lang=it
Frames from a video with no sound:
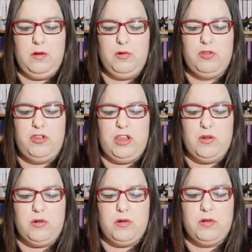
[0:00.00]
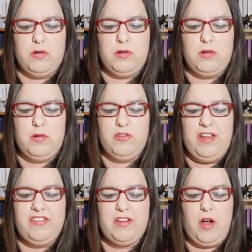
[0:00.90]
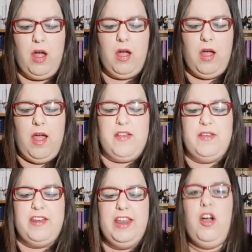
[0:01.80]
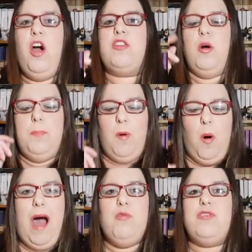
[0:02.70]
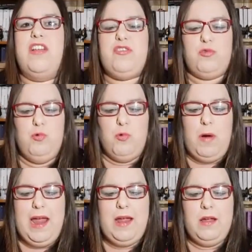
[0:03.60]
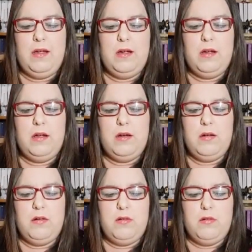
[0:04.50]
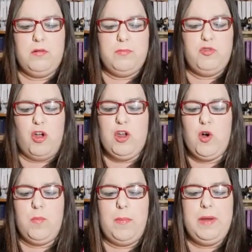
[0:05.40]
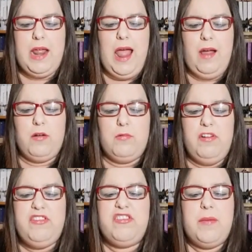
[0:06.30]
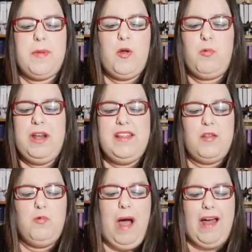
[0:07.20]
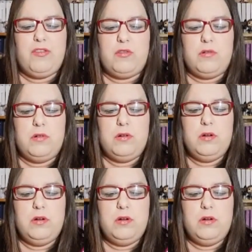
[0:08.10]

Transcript: Oddio, cos'è sta cosa? Ricorda un po' Outlast 2 donne con bambini. Eh, questi sembrano quelli del 4.